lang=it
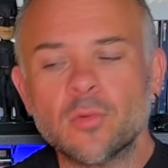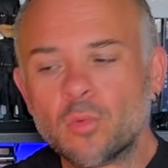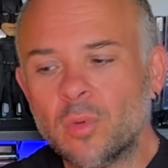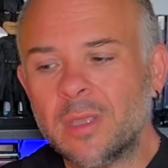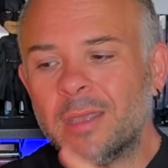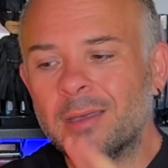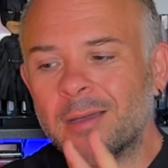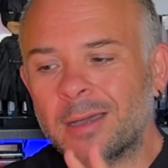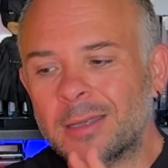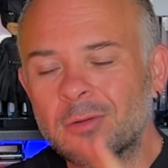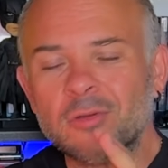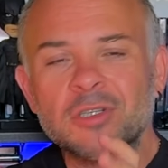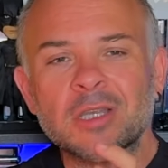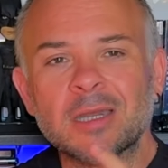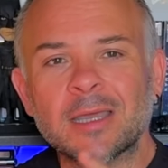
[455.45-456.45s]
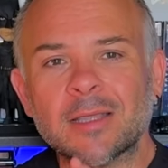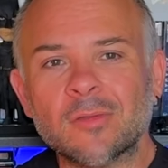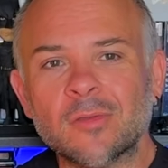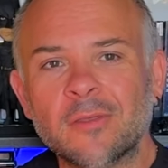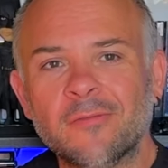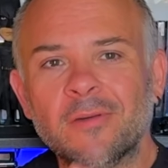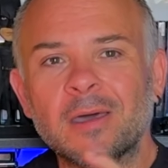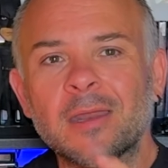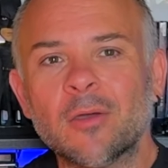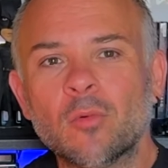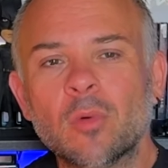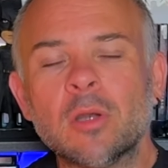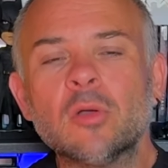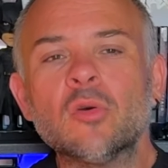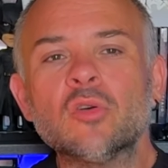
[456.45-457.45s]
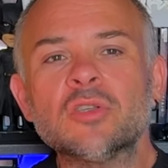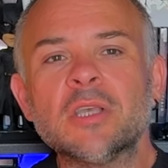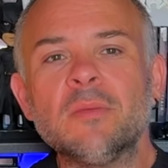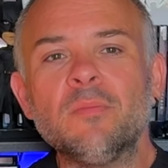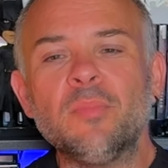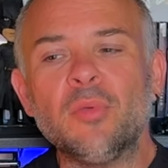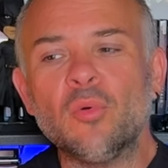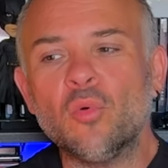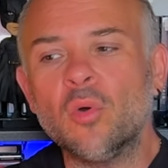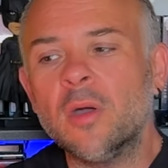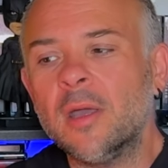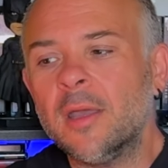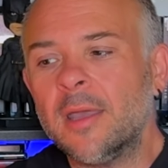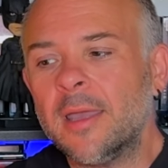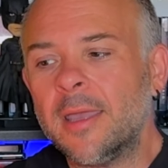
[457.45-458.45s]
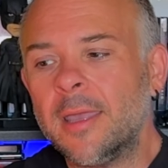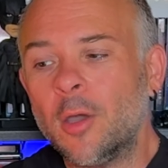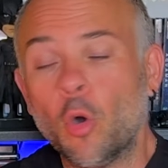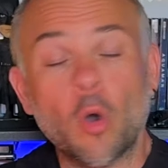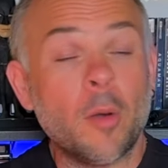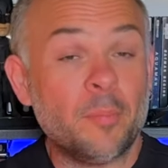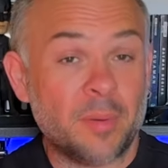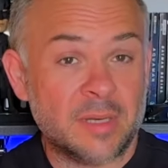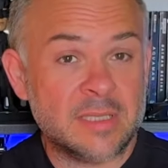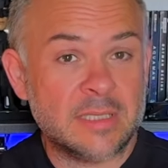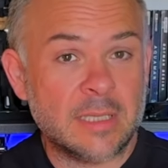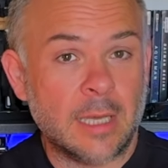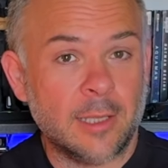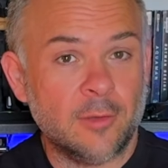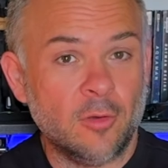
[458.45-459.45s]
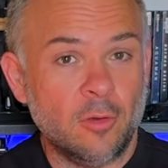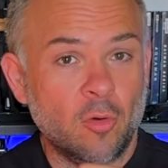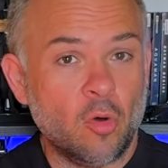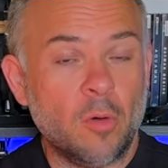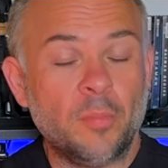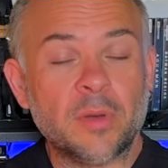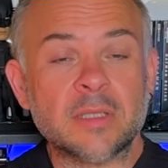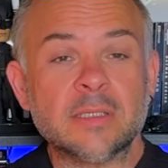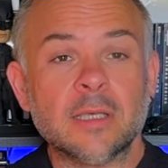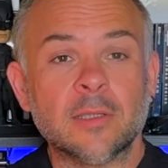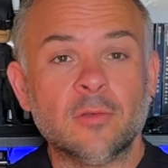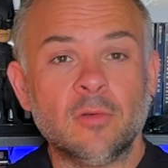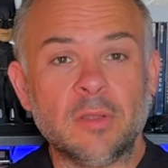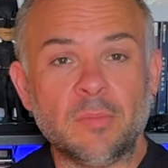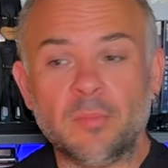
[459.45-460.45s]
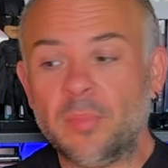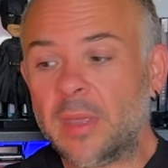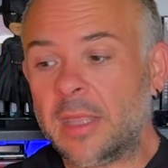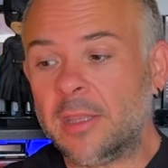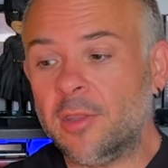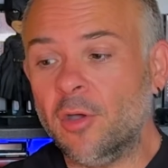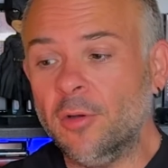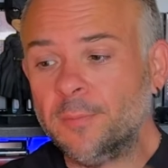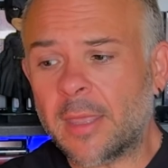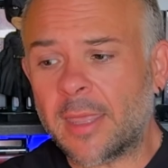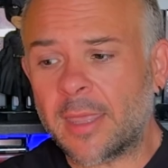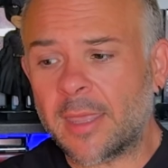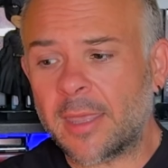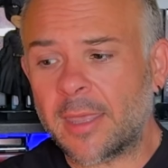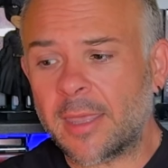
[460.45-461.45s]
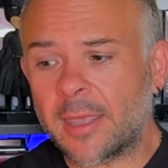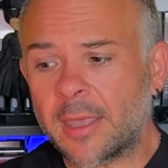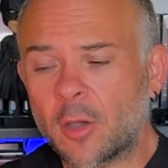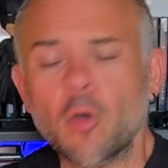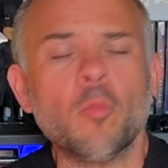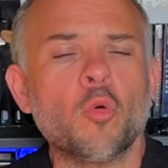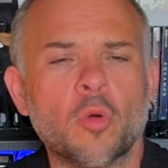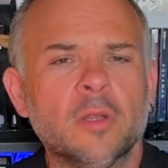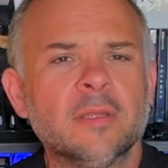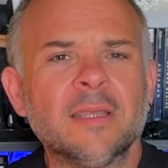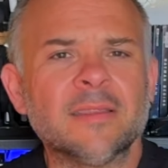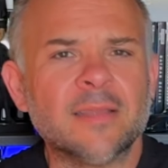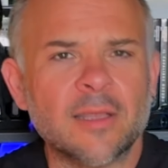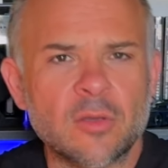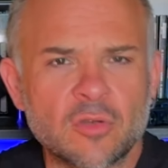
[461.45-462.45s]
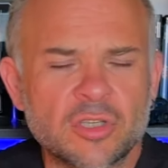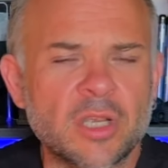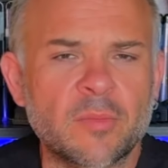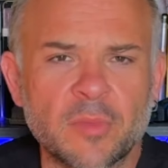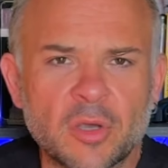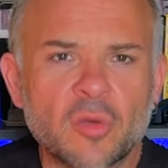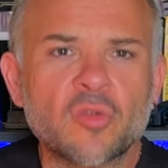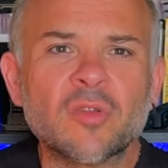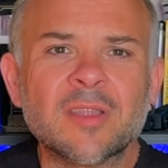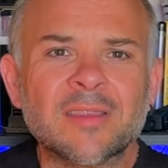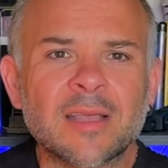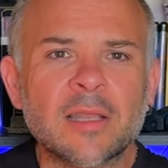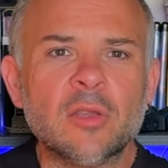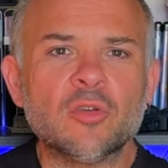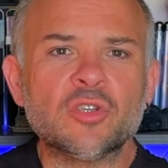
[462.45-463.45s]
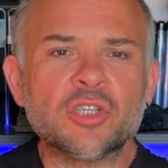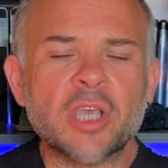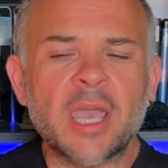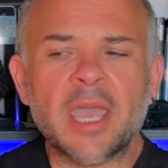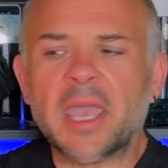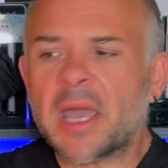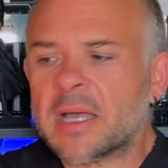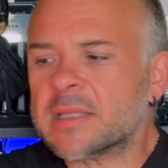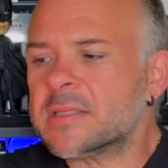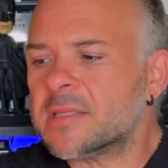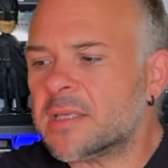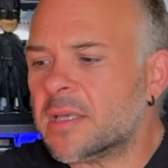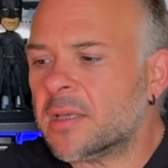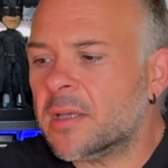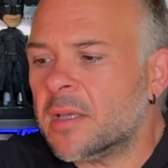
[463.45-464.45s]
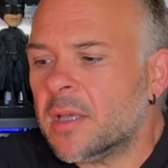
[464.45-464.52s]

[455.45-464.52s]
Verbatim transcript: Qui hanno cercato di fare qualcosa in più e ho apprezzato, ho apprezzato l'impegno e comunque il dettaglio c'è, il micro dettaglio c'è e anzi